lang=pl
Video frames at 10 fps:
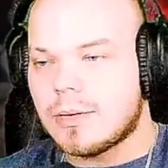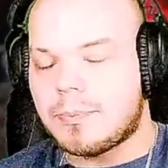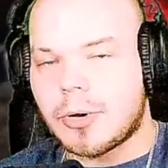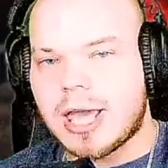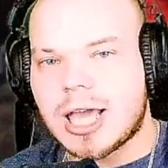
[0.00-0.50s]

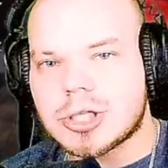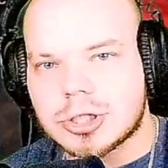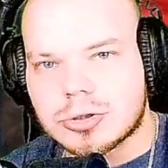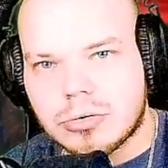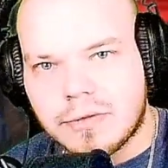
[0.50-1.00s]

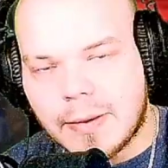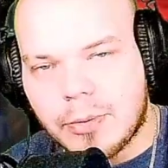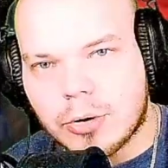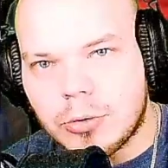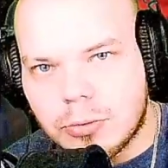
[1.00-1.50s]
Pojeździć kurwa
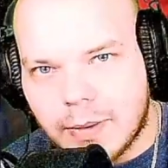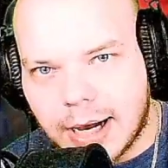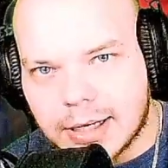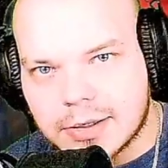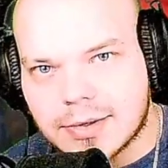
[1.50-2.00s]
po
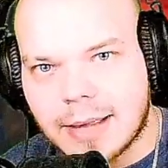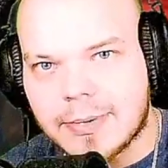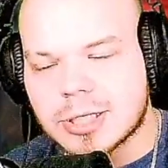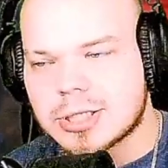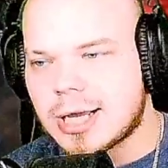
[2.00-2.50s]
klubach,
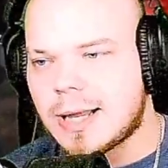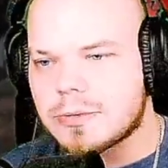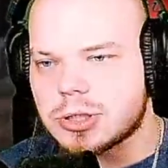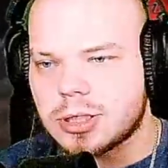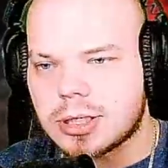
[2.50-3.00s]
zebrać
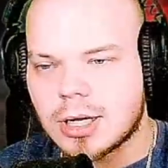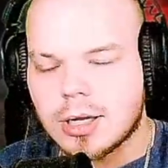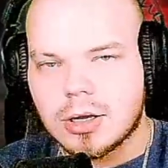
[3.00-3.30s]
najlepszych,